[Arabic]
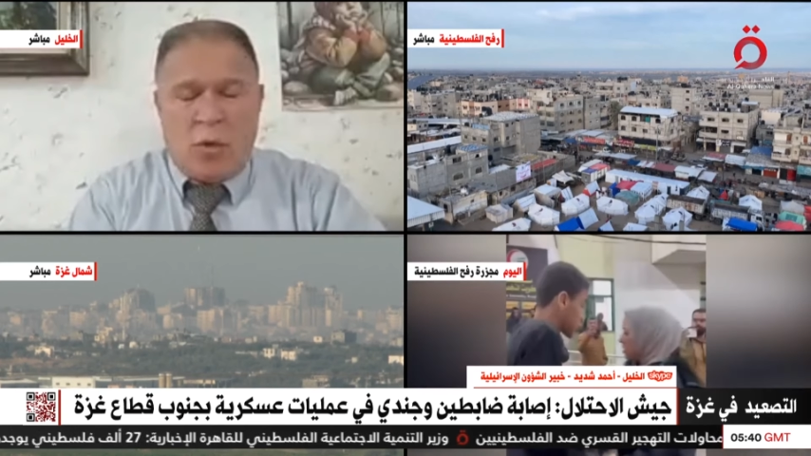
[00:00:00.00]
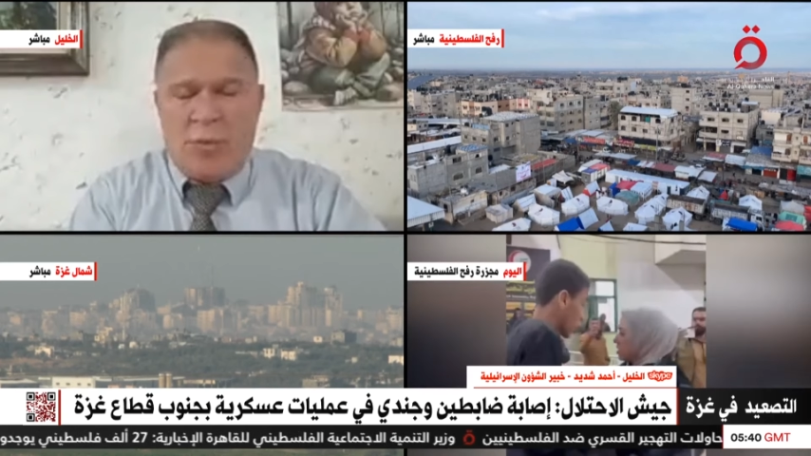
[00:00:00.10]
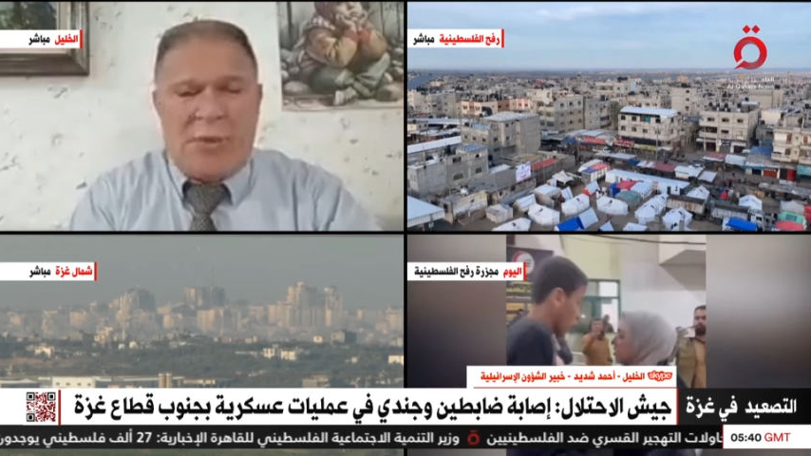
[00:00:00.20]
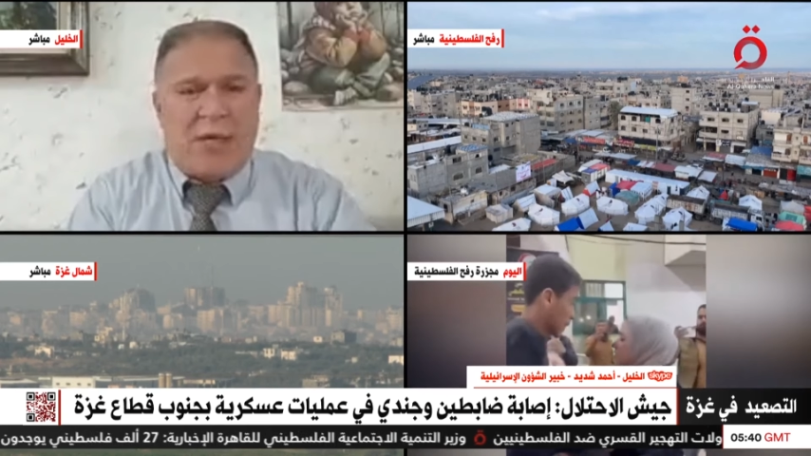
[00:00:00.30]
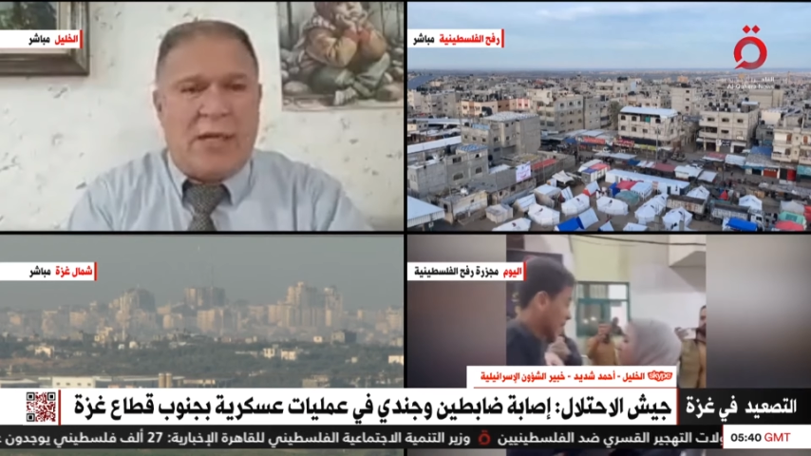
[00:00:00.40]

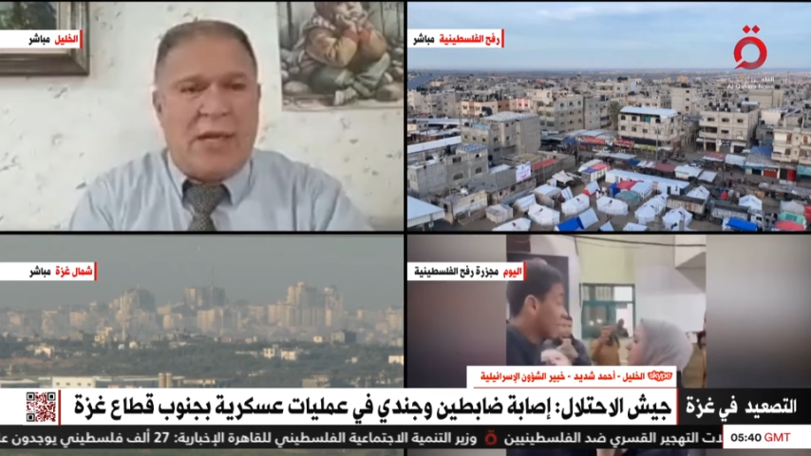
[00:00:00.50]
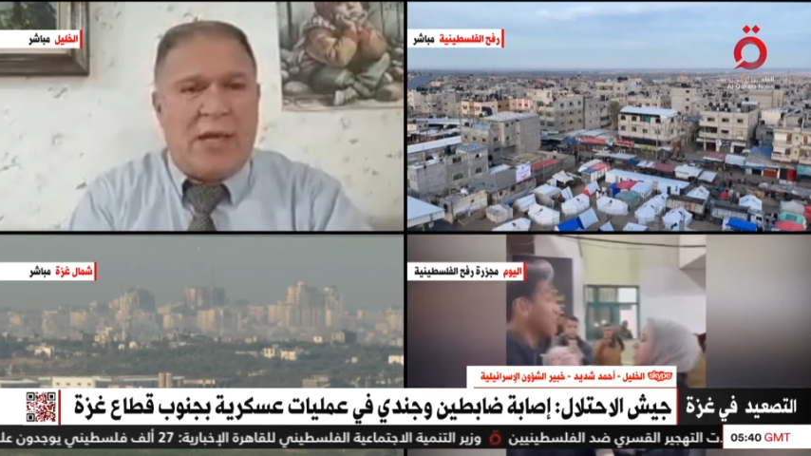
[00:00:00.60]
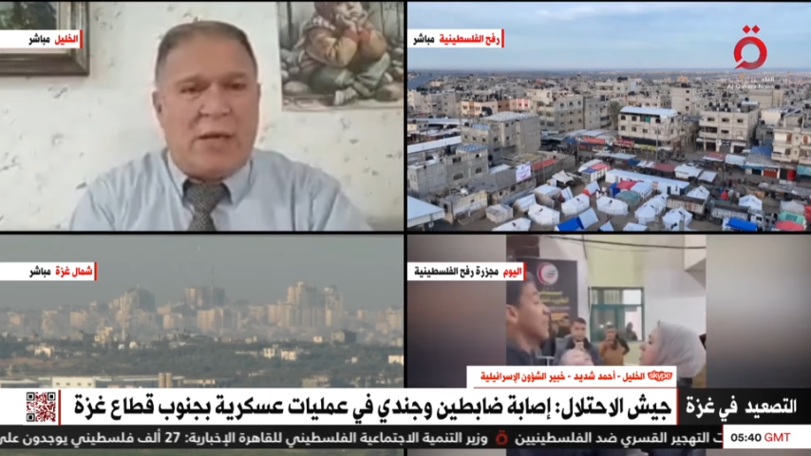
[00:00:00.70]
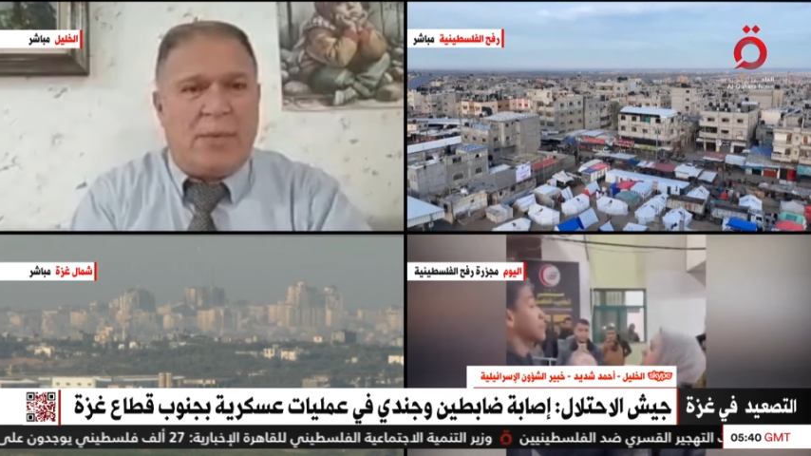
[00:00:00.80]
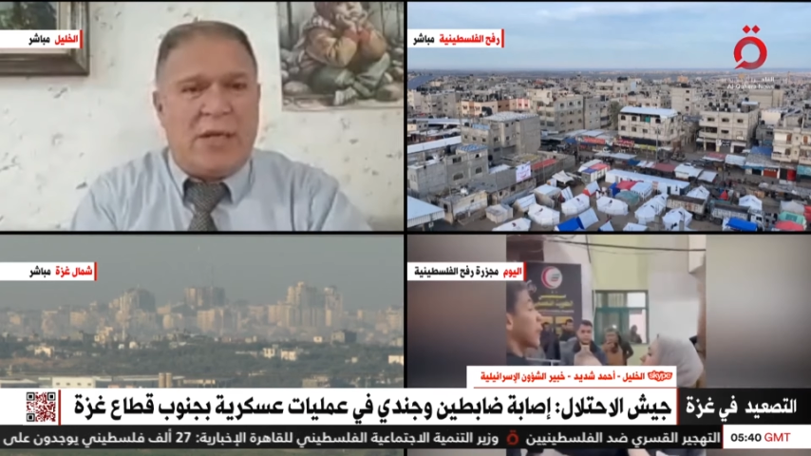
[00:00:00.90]
بشكل لا
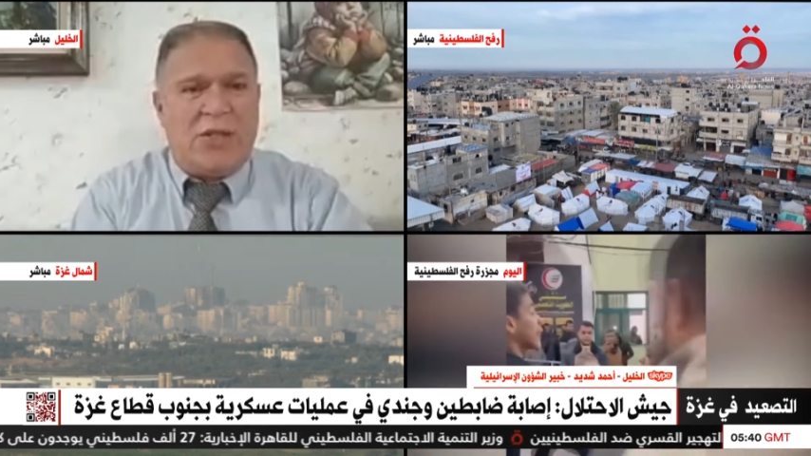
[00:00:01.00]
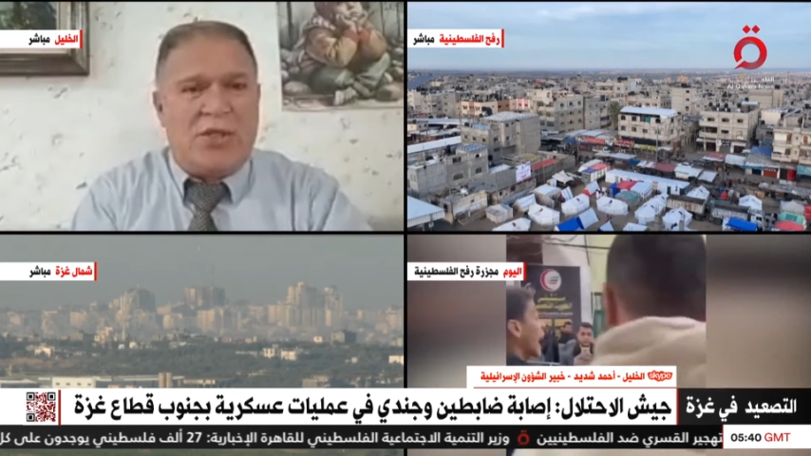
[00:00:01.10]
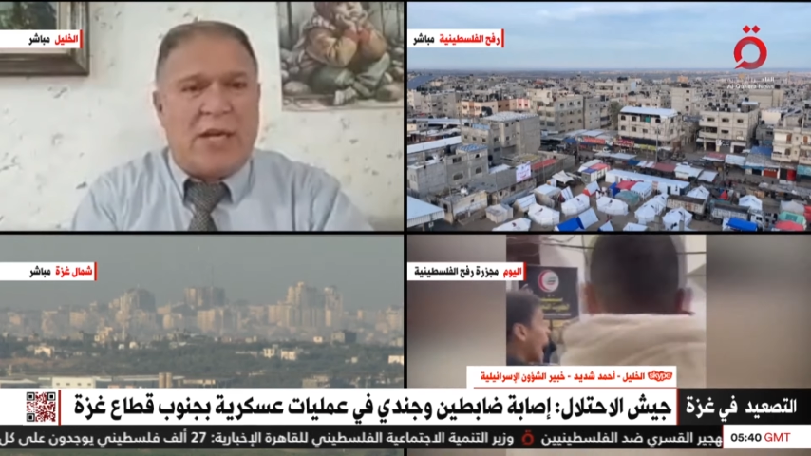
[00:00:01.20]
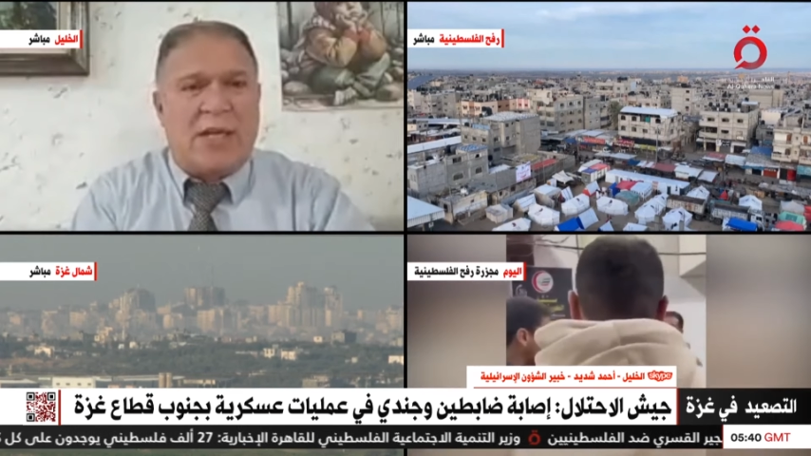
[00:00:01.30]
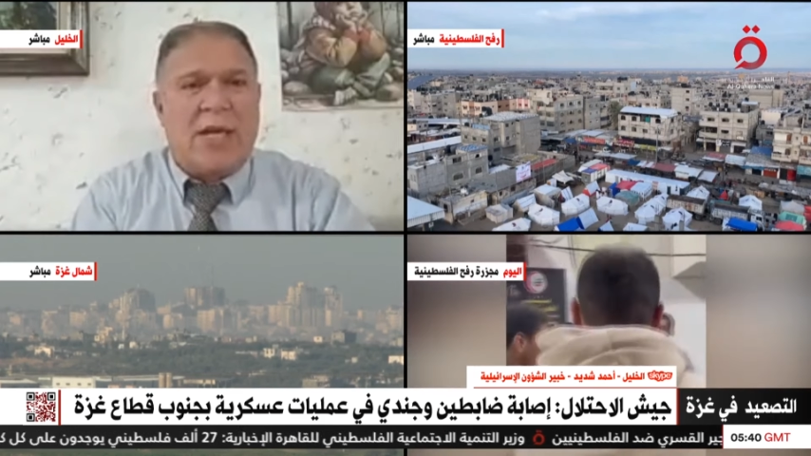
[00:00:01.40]
يقبل
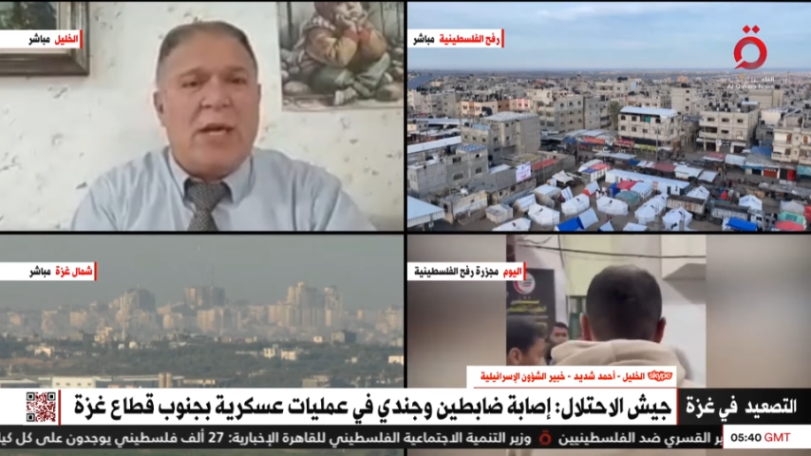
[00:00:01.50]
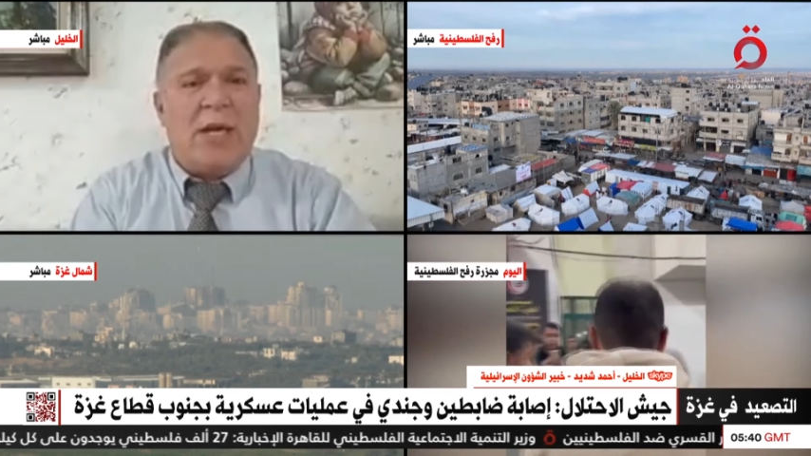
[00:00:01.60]
الشك